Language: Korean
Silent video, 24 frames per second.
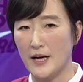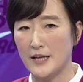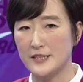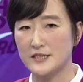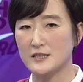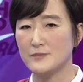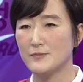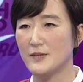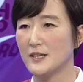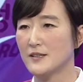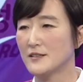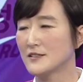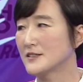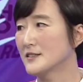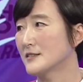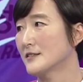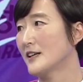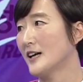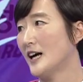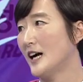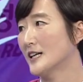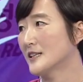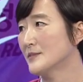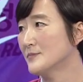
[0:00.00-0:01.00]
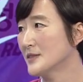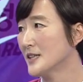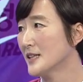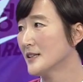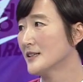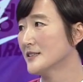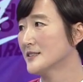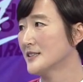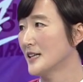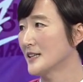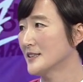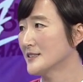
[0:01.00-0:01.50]
마지막을 그렇게
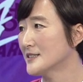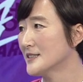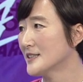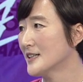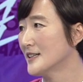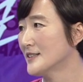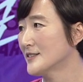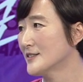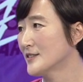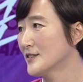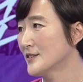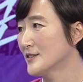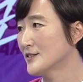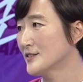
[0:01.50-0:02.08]
아름답게 장식하는